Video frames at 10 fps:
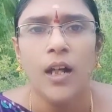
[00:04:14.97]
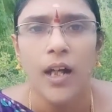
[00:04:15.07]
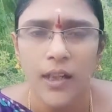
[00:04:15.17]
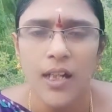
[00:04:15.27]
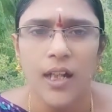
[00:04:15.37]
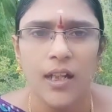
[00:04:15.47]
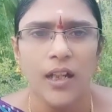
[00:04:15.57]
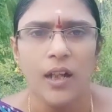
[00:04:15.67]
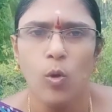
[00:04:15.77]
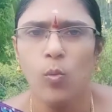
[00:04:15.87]
அதனால
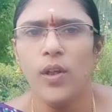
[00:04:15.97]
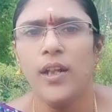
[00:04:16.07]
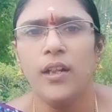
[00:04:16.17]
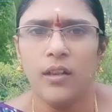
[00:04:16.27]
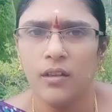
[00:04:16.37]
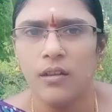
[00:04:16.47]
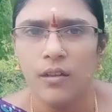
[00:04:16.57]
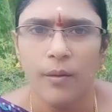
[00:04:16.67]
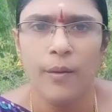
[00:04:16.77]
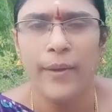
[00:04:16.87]
ஒவ்வொரு
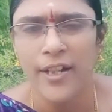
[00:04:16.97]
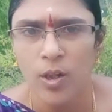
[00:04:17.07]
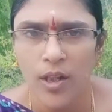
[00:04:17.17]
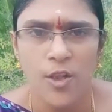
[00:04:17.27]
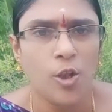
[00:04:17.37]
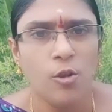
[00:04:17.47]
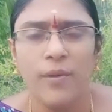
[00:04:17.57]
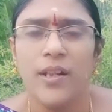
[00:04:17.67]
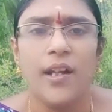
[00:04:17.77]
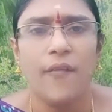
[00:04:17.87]
மைத்தாலஜிக்கும்
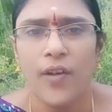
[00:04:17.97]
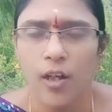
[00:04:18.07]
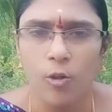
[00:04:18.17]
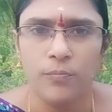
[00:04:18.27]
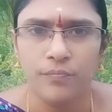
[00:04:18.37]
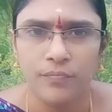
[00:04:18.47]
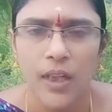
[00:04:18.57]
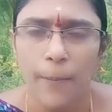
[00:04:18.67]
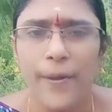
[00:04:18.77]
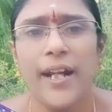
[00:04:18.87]
அது டிஃபர் ஆகும்
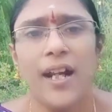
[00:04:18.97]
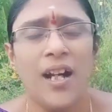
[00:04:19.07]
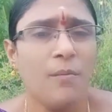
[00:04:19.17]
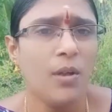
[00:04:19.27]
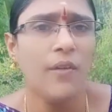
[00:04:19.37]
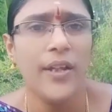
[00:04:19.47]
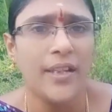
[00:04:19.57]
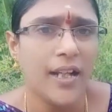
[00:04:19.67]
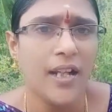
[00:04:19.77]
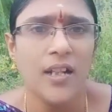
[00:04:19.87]
அப்படி ஆன்மாவை
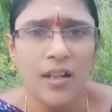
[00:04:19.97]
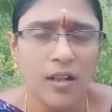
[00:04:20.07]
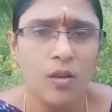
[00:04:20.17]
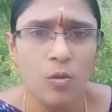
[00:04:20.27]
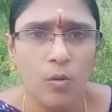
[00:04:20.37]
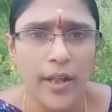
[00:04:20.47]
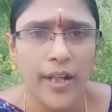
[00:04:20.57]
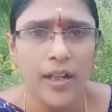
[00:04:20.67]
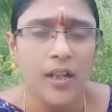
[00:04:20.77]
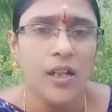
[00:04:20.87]

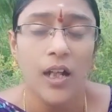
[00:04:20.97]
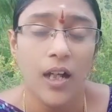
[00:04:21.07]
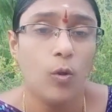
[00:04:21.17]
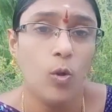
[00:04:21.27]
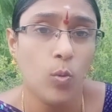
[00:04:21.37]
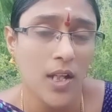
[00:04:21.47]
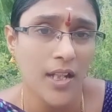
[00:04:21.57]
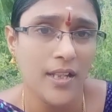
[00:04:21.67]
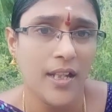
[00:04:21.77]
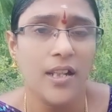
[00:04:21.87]
தேர்ந்தெடுக்கக்கூடிய ஒரு
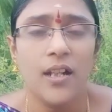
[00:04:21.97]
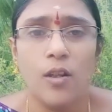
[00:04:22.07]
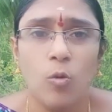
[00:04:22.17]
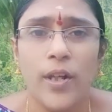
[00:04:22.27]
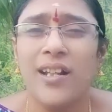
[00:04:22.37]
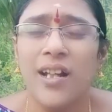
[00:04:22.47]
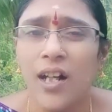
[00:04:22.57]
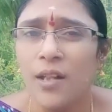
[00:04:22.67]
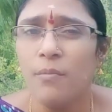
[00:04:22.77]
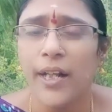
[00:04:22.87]
உடலை தேர்ந்தெடுக்கக்கூடிய அந்த
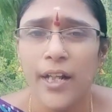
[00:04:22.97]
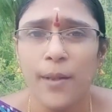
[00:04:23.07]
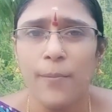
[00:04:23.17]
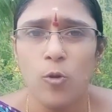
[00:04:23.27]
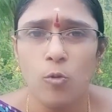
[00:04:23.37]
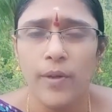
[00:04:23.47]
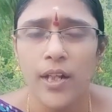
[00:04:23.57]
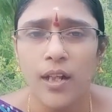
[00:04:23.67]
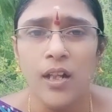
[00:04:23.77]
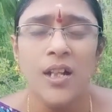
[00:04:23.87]
ஆன்மா என்ன பண்ணும்
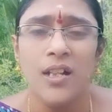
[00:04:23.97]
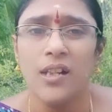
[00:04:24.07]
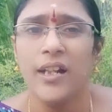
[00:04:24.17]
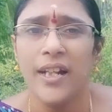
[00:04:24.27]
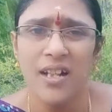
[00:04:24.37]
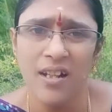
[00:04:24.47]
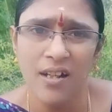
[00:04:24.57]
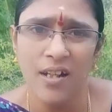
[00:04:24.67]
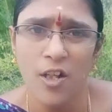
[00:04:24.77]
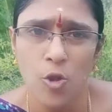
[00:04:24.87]
அப்படின்னா தான் என்னென்ன
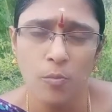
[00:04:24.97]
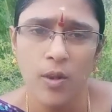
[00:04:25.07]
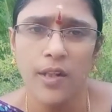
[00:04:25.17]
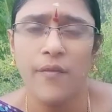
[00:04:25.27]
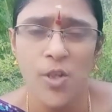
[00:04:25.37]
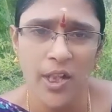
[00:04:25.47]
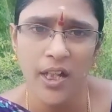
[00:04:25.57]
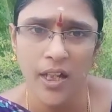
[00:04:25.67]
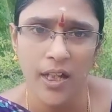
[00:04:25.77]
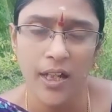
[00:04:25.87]
நினைச்சோமோ அந்த
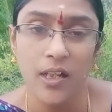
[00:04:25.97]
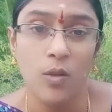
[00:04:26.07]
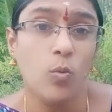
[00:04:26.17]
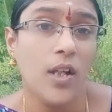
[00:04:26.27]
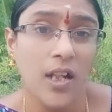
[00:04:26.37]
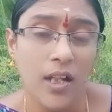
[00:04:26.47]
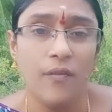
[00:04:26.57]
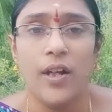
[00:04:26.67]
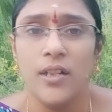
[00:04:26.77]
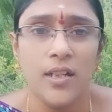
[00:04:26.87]
விஷயங்களை அந்த உடலிலே
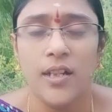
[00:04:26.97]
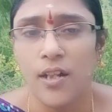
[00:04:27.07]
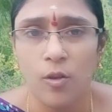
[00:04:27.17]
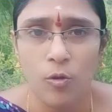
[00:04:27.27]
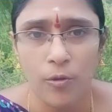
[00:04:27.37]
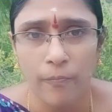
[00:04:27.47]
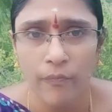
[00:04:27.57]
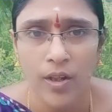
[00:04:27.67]
வாழ்ந்து தீர்த்துக்கொள்ளும்